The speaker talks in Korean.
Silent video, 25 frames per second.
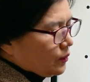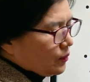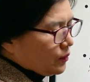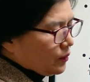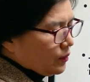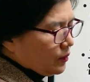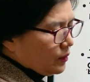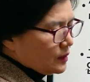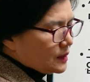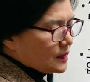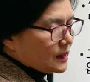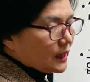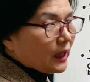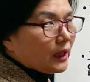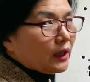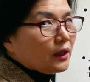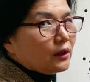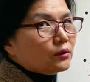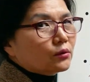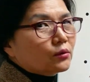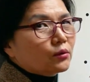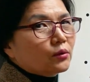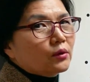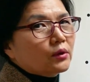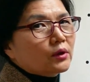그런
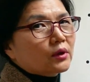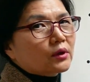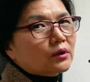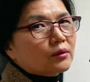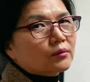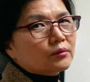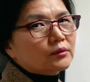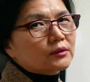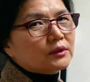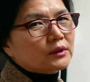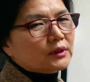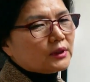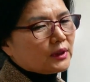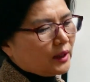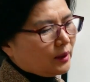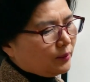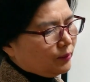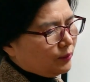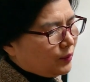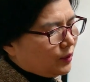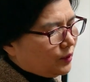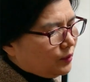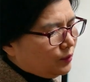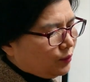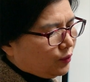차이도 여러분들이
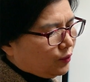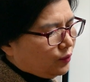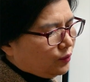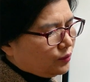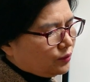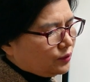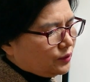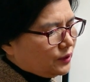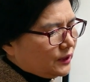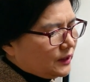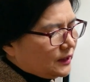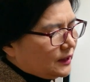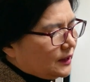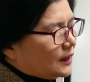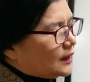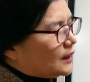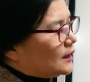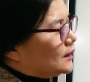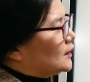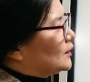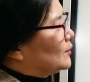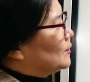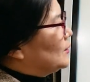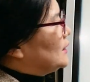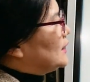한번 보고
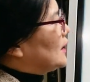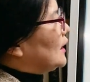지나가시면